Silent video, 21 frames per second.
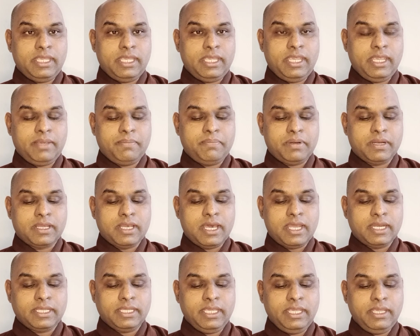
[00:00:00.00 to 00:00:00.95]
एक
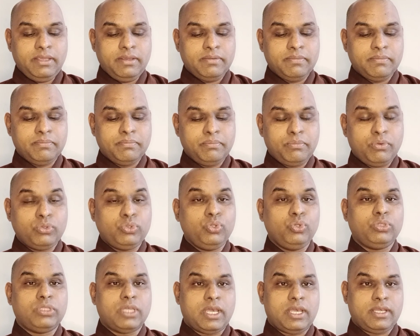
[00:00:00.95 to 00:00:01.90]
प्रकार की
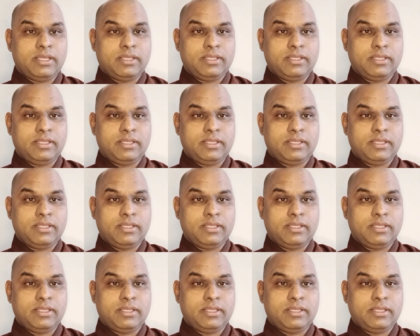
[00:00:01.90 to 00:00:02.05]
मृदुता